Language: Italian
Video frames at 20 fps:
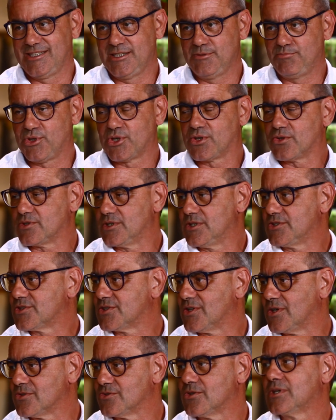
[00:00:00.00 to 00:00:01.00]
tipico del
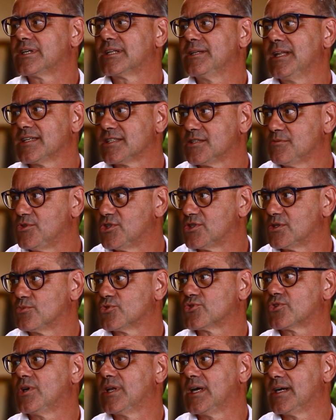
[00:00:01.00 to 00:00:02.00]
sonno è il rilassamento
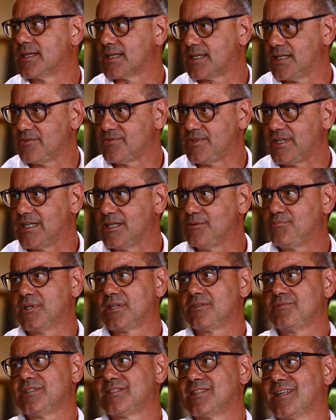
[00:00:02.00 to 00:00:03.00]
muscolare che avviene
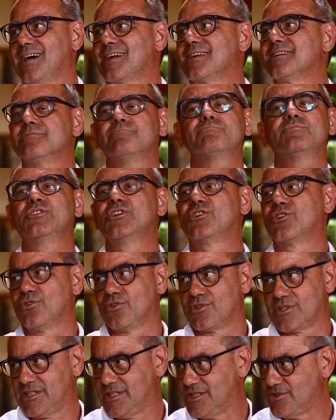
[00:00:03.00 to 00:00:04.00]
per evitare di
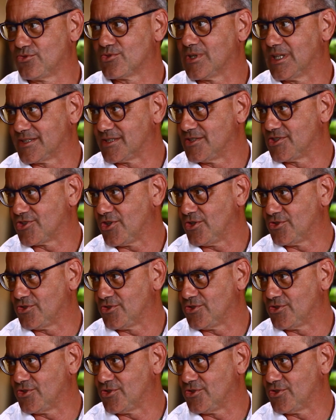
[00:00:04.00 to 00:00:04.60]
correre durante il